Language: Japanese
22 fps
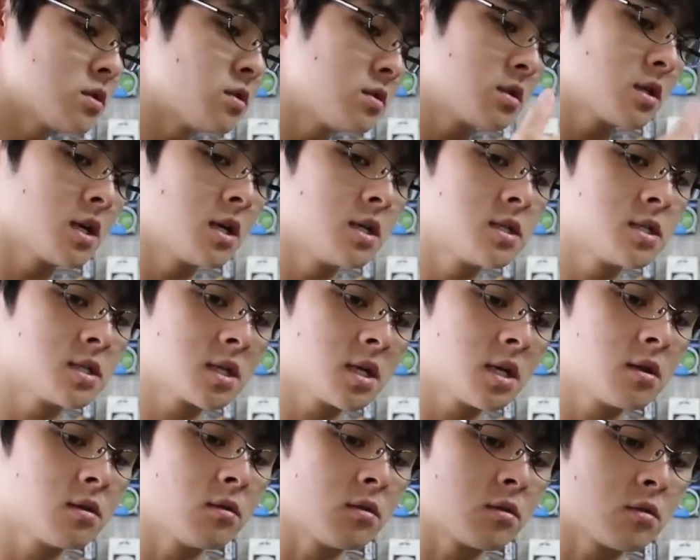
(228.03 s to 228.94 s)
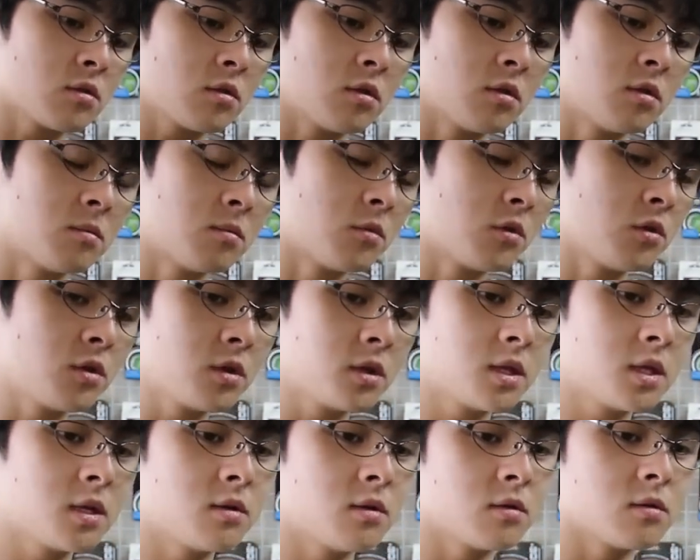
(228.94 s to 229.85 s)
瞬間スカるのと
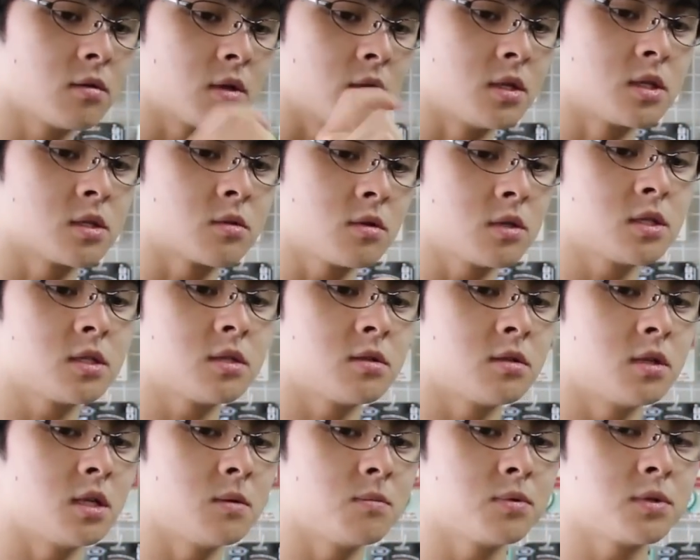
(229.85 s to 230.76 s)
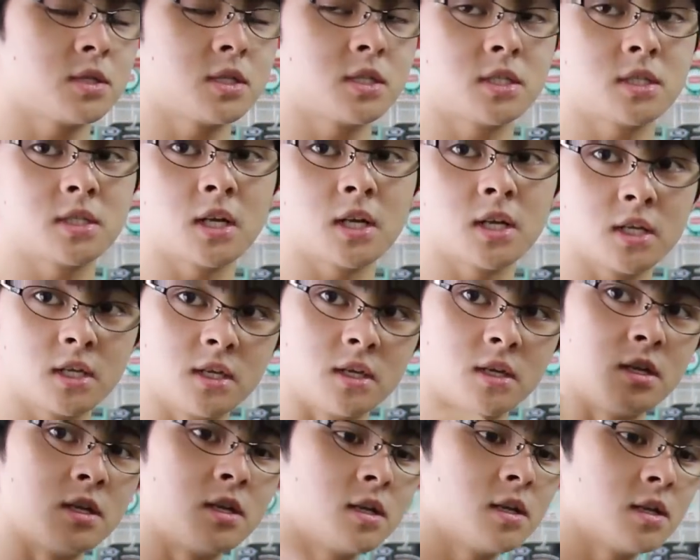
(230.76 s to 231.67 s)
戻ってくる時に少しスリープした
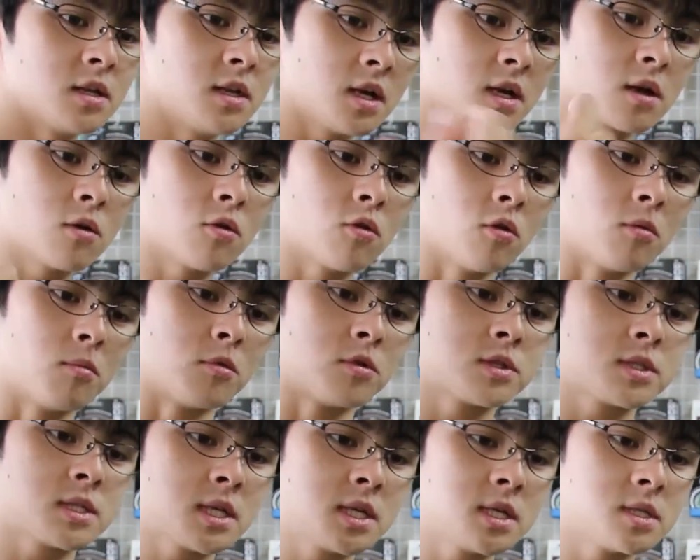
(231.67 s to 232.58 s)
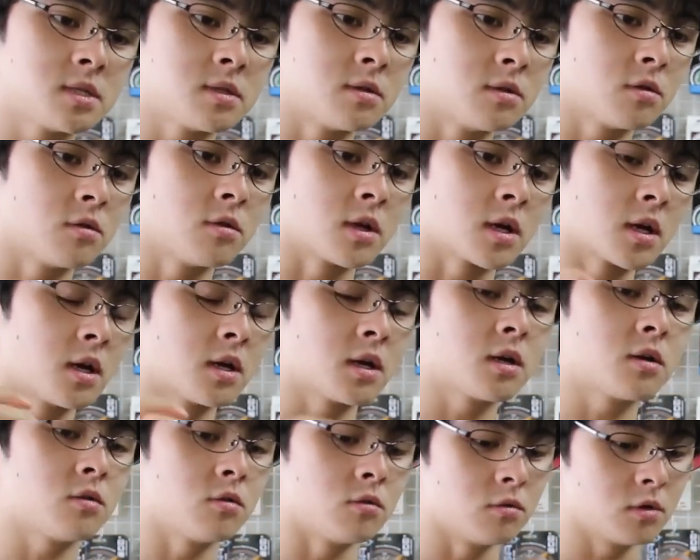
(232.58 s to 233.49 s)
りなんかこうもっさりするような感
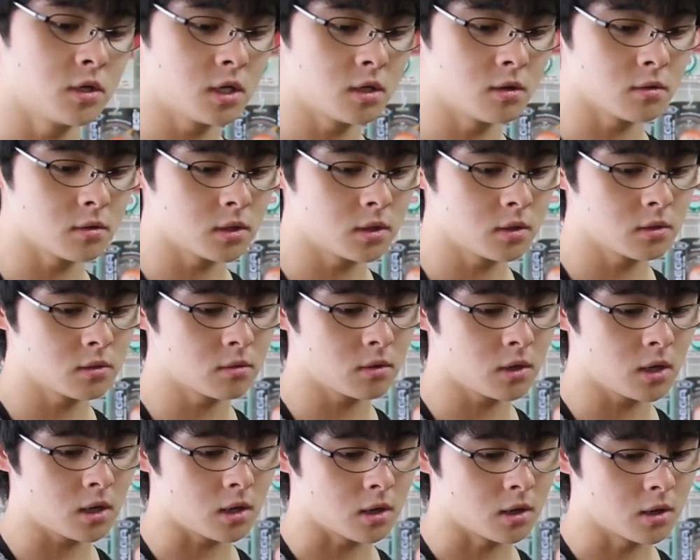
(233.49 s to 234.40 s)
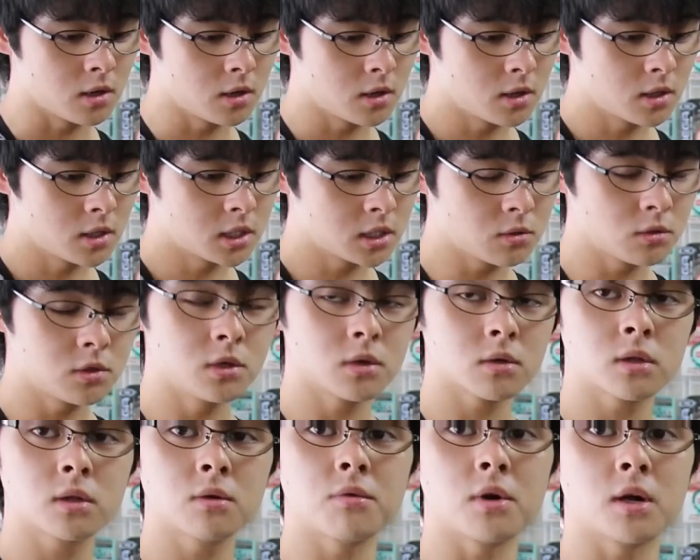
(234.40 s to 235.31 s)
覚を受けるっていうのは人に
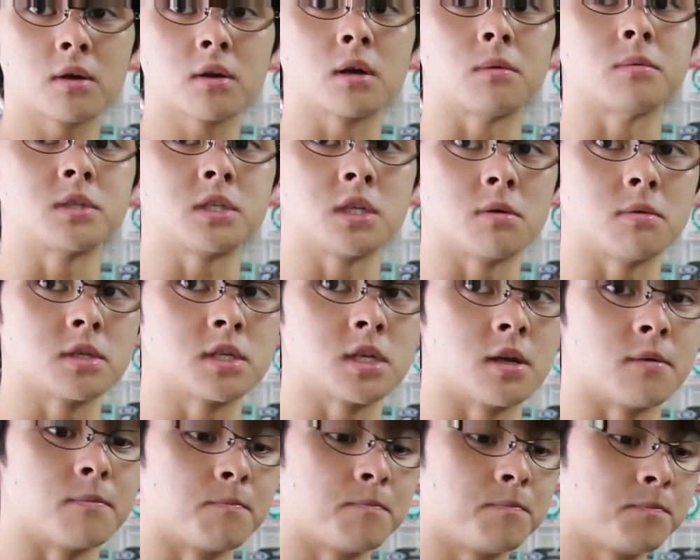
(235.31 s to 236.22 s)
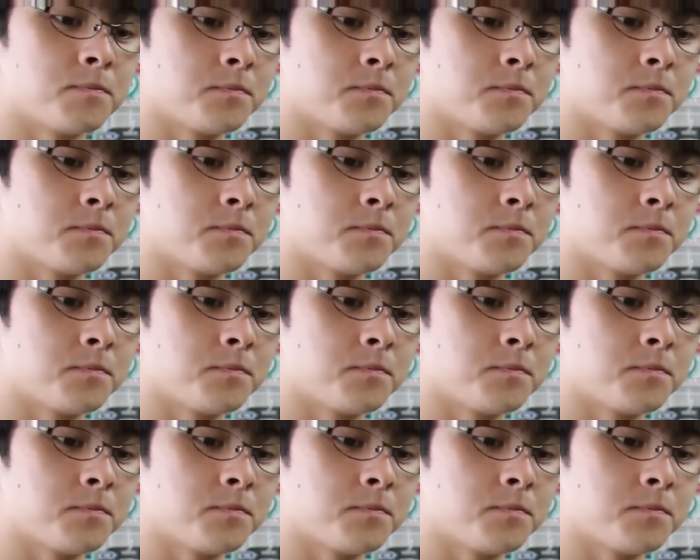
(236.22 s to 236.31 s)
よってはあるかもしれません